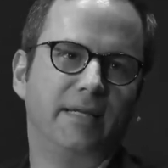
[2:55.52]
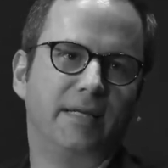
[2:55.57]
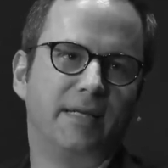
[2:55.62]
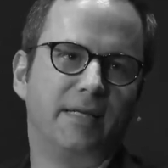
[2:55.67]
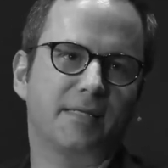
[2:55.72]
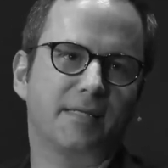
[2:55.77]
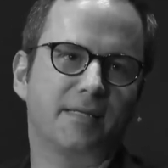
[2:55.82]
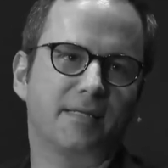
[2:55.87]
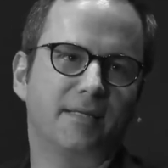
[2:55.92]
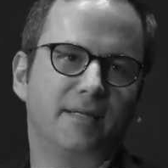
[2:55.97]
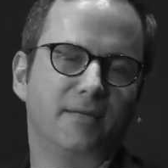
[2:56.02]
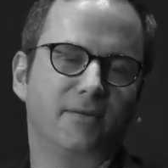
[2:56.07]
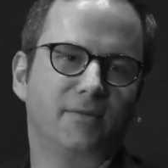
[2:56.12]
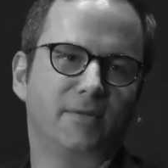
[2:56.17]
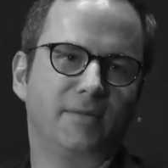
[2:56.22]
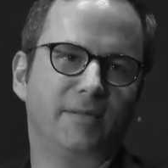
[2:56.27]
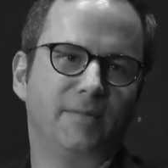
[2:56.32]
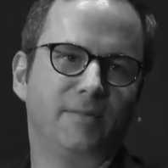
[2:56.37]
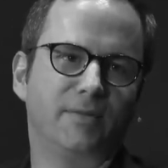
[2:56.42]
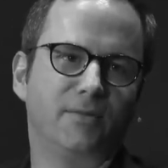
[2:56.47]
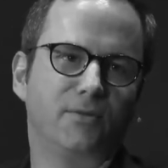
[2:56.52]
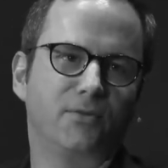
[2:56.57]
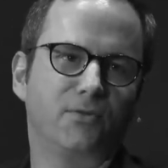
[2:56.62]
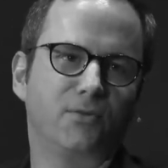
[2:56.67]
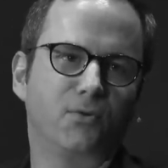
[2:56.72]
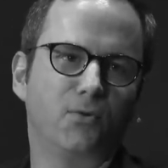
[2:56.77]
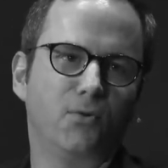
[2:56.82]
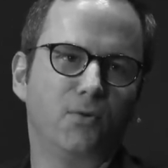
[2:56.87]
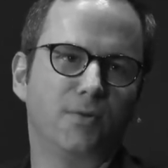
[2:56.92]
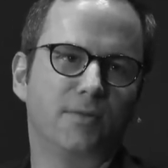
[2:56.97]
die erste Sendung, die ich mit
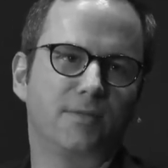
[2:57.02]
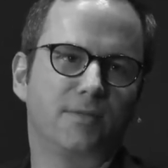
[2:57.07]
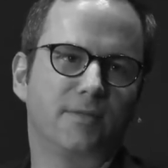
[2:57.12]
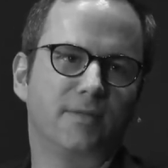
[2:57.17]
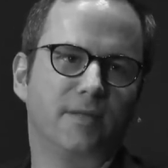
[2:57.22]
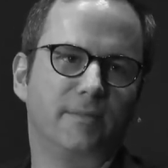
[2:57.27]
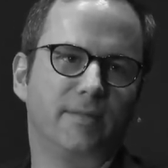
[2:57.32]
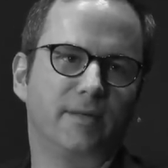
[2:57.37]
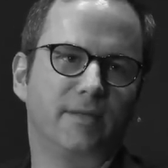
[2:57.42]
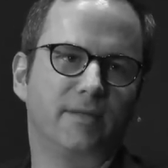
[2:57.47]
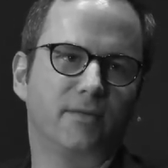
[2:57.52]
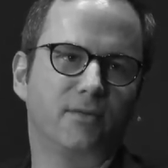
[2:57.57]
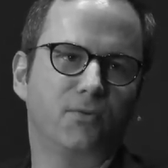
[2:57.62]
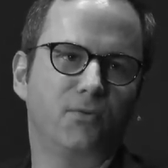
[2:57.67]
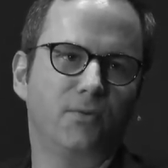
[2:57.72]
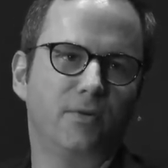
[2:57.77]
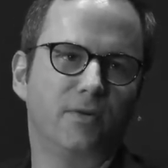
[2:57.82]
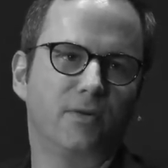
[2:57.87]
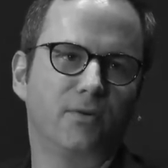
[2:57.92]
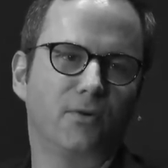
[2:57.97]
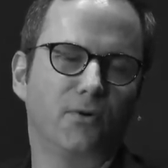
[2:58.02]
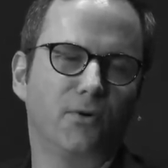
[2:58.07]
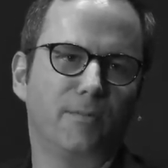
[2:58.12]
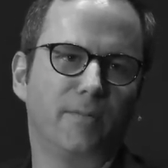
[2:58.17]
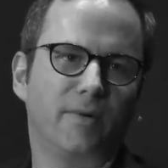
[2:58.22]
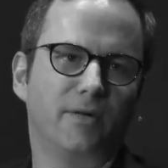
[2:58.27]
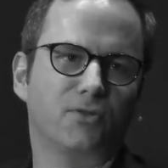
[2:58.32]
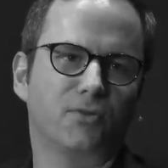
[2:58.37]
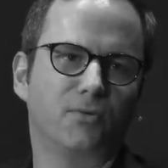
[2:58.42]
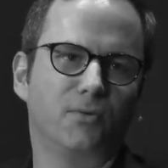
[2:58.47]
Otto Kuhne zusammen hatte, Kuhne
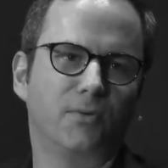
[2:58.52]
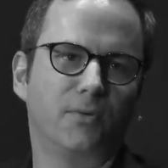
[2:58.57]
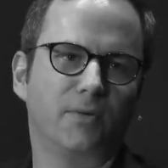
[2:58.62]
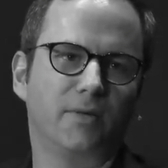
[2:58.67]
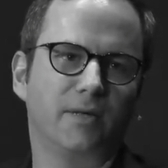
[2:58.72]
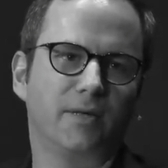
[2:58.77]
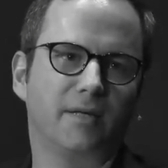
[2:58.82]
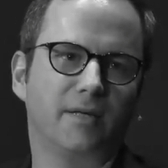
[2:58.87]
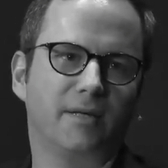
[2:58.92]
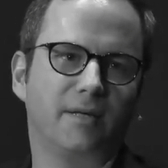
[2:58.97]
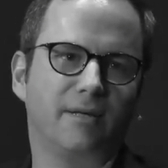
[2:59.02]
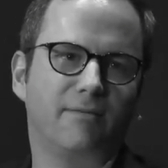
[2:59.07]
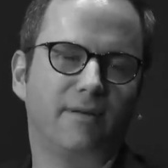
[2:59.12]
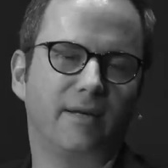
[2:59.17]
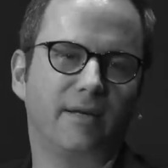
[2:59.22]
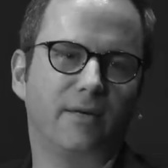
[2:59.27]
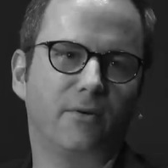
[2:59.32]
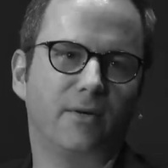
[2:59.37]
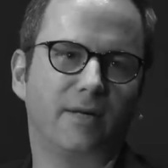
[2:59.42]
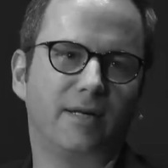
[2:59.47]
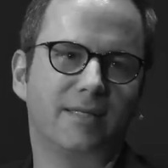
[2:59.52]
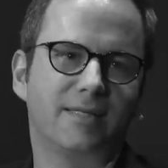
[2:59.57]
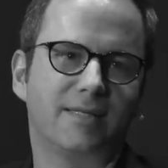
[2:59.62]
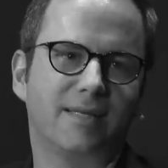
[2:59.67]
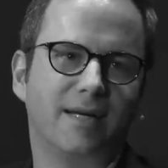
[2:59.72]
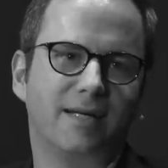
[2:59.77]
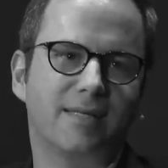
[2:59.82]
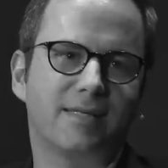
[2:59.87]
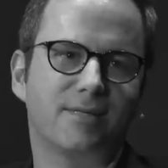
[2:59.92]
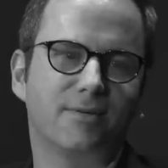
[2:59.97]
Krömer Show, äh, da war der auch als
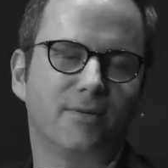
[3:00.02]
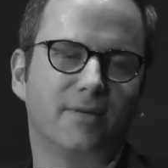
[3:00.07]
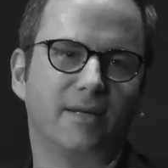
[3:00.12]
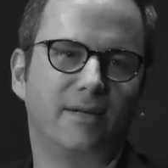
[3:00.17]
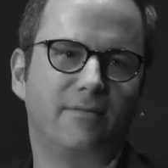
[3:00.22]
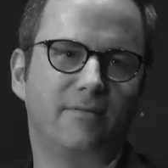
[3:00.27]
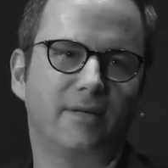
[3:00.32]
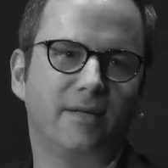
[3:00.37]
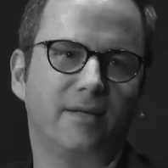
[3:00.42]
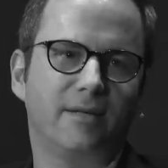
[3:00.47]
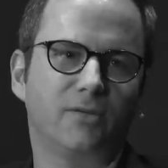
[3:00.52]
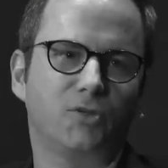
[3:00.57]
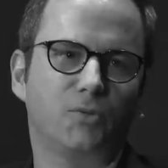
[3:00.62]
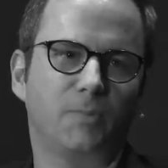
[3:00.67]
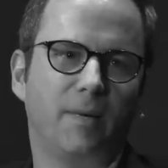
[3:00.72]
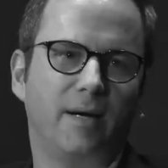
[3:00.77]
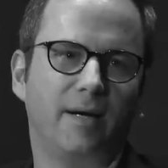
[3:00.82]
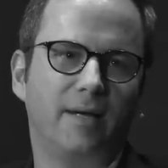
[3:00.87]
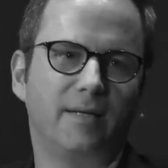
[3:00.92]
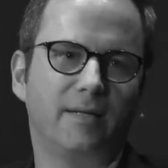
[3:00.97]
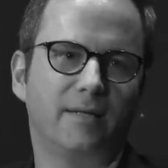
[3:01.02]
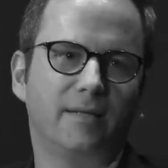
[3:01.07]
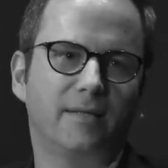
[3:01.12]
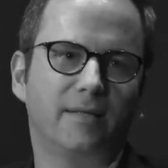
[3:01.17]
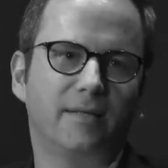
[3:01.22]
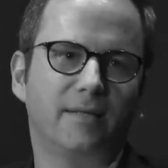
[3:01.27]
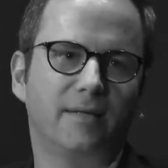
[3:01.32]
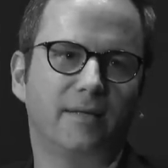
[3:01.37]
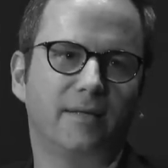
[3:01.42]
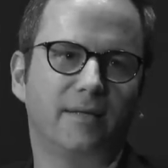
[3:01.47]
Gast und da haben wir den in
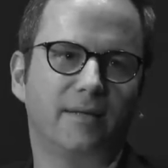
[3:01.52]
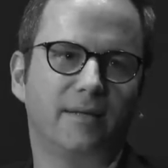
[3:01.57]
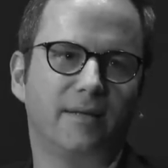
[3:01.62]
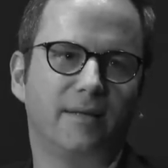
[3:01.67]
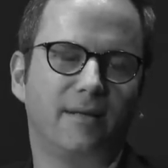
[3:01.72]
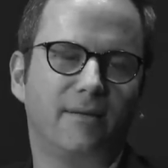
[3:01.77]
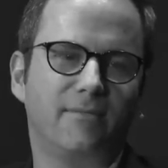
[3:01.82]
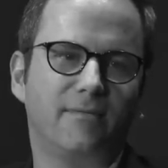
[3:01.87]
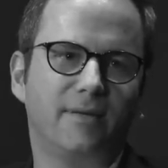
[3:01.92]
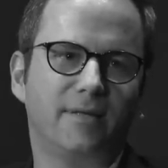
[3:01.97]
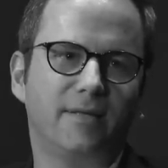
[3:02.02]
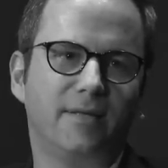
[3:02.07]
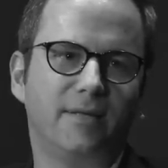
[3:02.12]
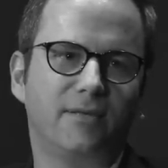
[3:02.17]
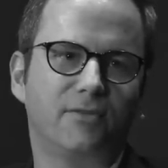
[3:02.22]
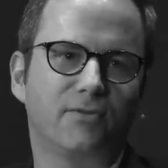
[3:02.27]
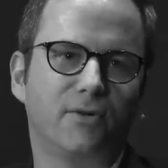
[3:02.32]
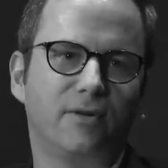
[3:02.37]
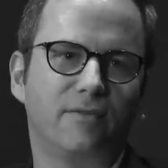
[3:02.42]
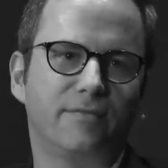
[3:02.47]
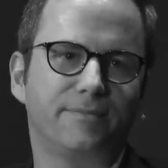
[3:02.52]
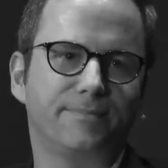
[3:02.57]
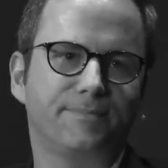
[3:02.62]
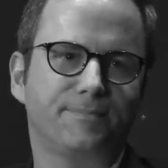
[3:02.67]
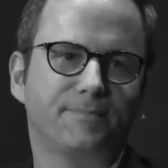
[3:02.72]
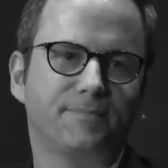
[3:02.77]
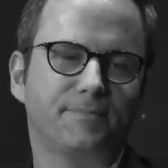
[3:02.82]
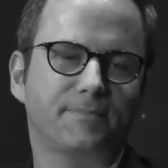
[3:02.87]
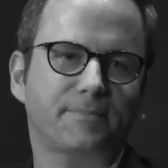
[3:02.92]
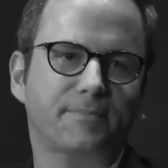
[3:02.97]
Spanien, äh, haben wir den getroffen.
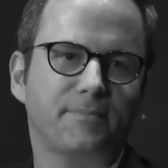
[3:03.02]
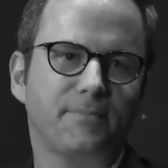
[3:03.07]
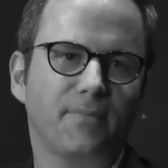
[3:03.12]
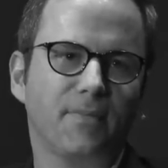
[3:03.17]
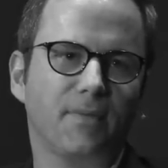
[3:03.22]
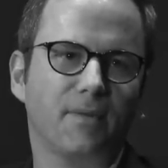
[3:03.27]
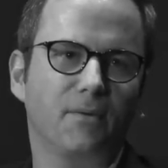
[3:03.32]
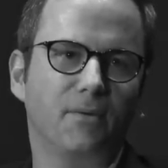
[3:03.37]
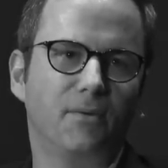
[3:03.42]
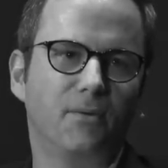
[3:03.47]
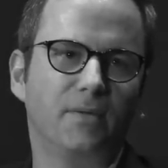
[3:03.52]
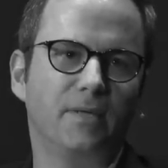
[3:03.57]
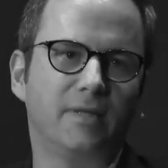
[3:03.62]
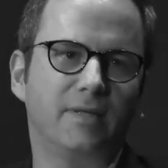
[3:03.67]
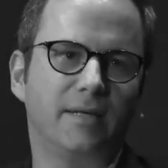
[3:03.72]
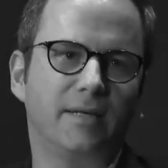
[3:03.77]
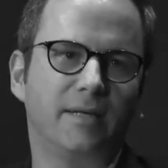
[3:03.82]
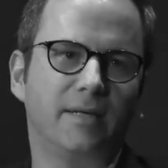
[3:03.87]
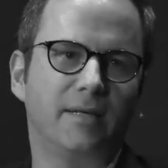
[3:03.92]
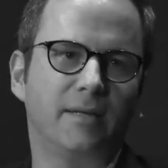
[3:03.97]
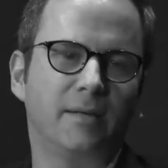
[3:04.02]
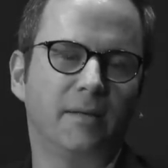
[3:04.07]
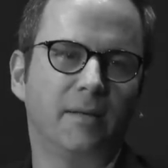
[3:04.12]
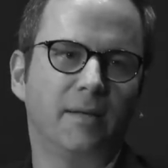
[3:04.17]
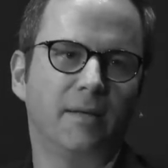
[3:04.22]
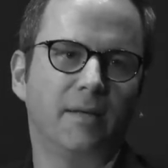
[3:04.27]
Und äh,